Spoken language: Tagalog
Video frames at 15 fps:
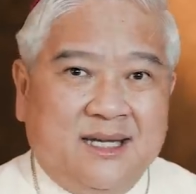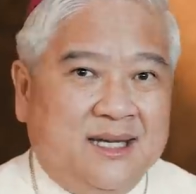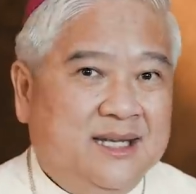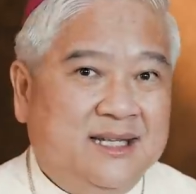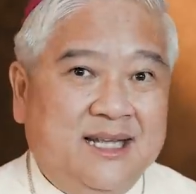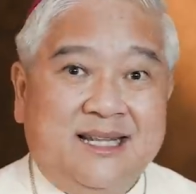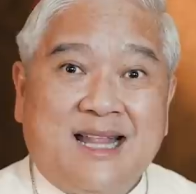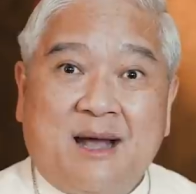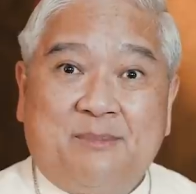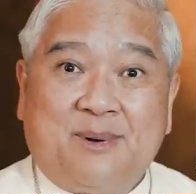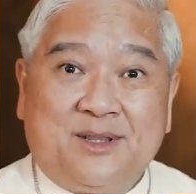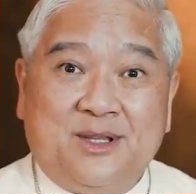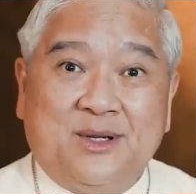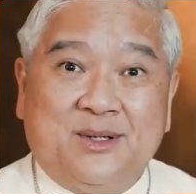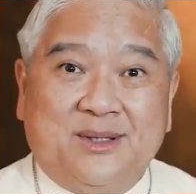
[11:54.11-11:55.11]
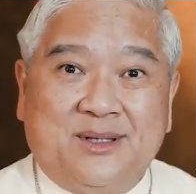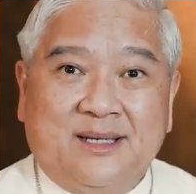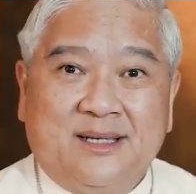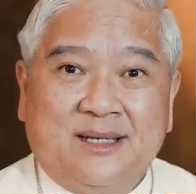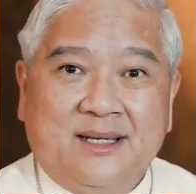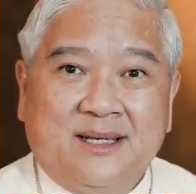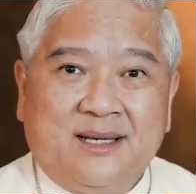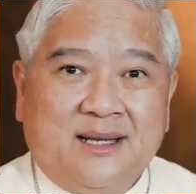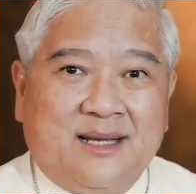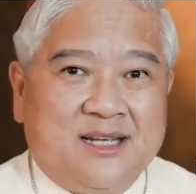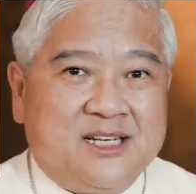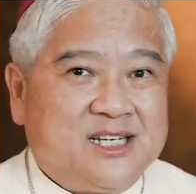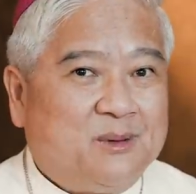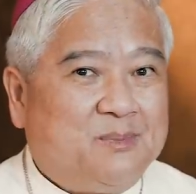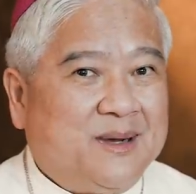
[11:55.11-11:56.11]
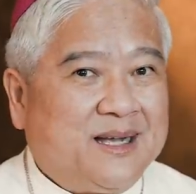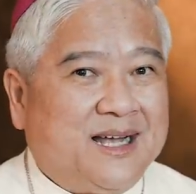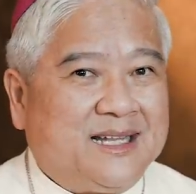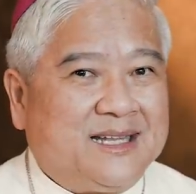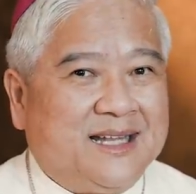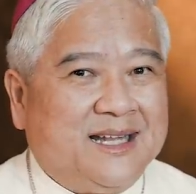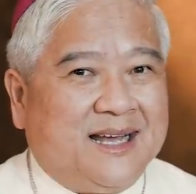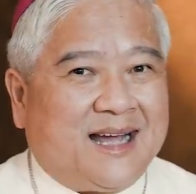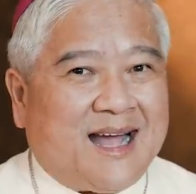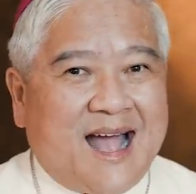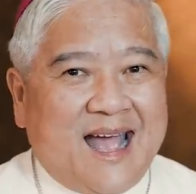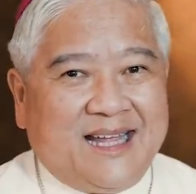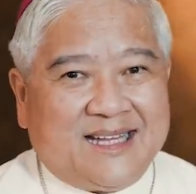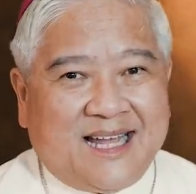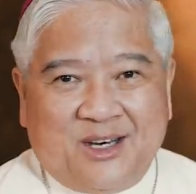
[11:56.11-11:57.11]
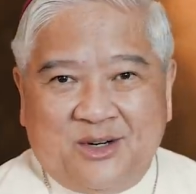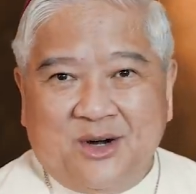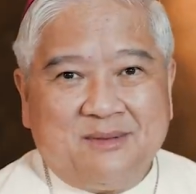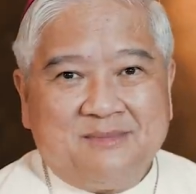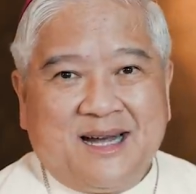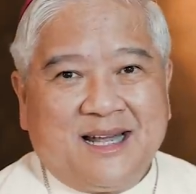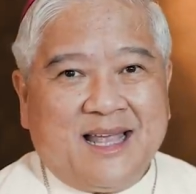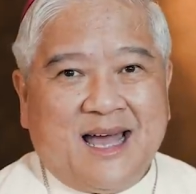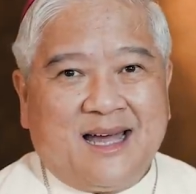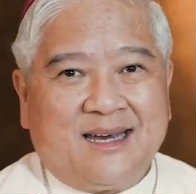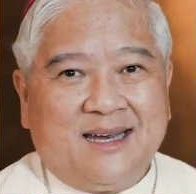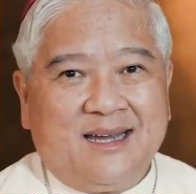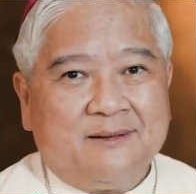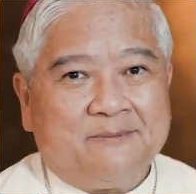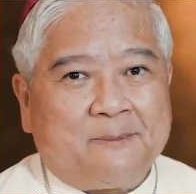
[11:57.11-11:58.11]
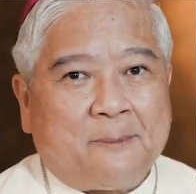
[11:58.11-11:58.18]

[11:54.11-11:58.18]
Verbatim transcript: Hindi dapat yon Sapagkat kahit ano ang mangyari,